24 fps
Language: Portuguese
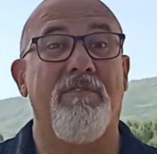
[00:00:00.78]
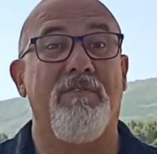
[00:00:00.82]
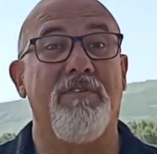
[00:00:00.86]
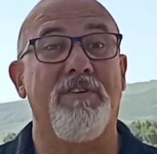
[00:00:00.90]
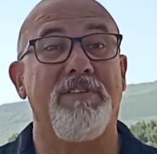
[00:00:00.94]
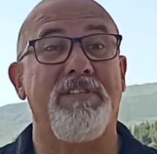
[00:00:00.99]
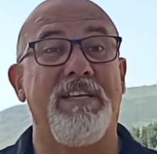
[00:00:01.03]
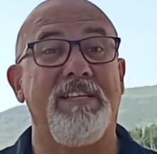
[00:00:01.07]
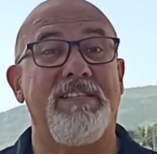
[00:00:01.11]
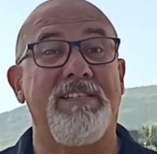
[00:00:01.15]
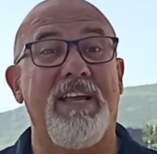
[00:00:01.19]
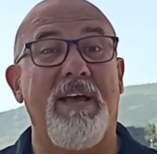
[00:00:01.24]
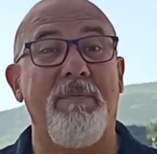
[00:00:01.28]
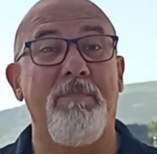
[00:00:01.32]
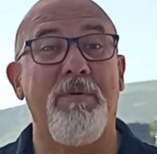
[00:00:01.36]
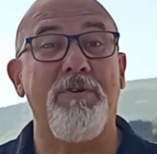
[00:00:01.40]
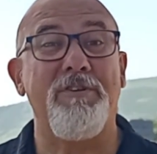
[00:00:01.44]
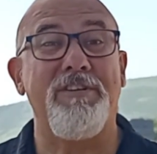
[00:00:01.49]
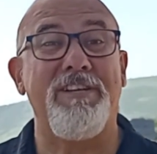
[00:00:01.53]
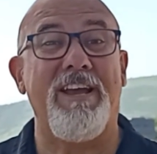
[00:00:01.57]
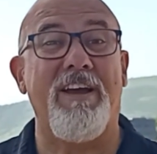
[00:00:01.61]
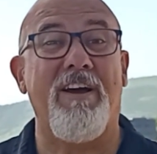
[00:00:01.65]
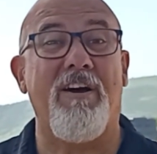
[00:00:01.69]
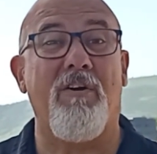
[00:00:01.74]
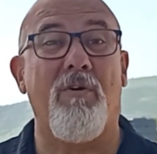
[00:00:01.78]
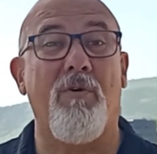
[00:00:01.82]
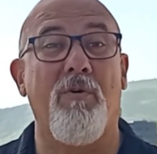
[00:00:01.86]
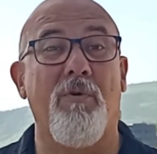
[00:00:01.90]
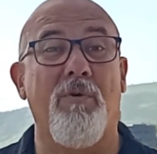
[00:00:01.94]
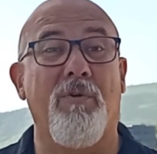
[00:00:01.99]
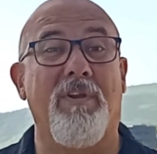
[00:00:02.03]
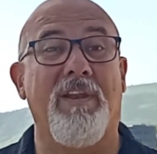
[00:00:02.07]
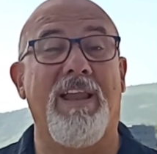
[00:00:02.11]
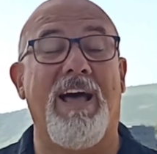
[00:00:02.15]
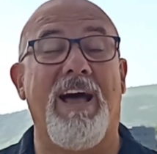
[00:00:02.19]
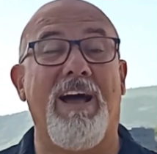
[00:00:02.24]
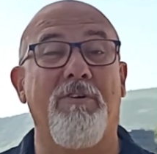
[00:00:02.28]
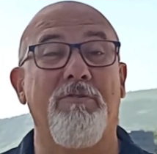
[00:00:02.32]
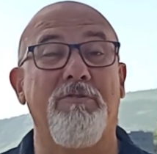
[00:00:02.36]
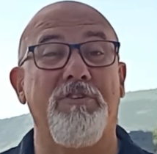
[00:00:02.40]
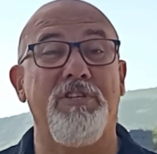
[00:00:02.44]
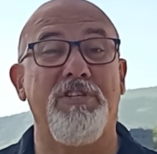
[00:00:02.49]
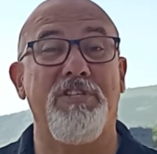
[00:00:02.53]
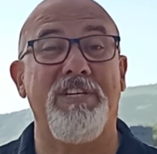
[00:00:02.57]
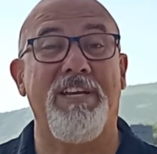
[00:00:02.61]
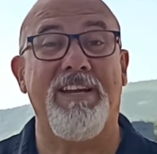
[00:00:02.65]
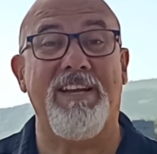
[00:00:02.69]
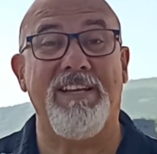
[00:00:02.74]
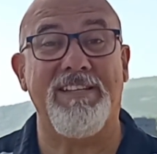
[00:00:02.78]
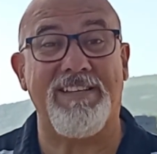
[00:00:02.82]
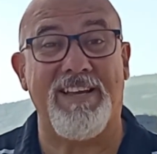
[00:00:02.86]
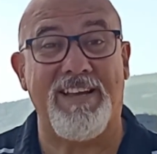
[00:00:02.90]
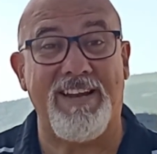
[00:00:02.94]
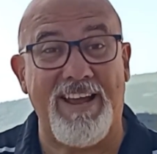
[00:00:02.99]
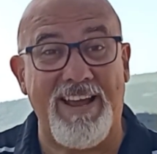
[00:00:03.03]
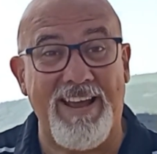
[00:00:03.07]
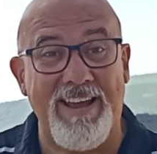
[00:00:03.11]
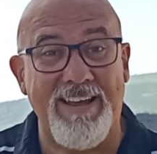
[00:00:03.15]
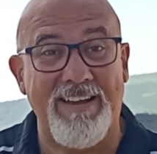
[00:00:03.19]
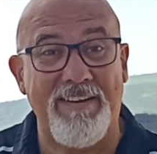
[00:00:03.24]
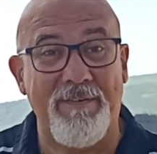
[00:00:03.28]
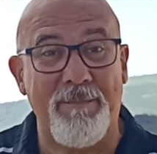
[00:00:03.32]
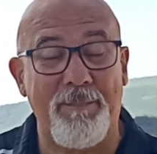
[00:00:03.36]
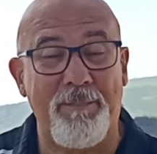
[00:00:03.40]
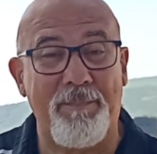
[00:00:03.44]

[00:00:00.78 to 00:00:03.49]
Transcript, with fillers: Você sabe onde é o Lago de Genezaré?